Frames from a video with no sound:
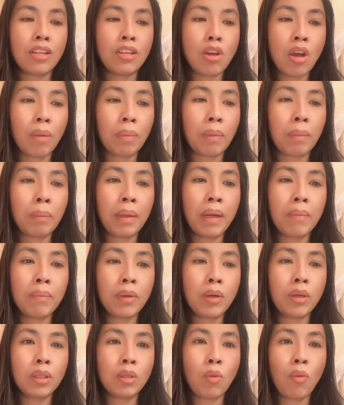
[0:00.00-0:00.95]
ยอดมันเพิ่ม
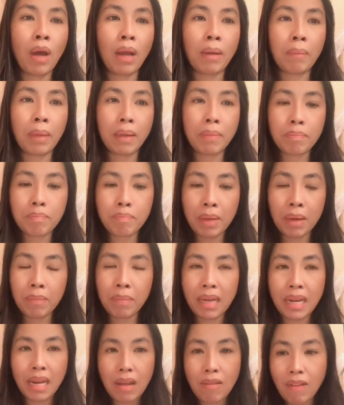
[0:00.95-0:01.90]
ขึ้นทุกวันมันมัน
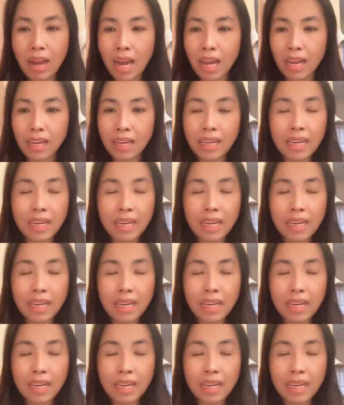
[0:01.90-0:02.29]
ไม่ได้ว่า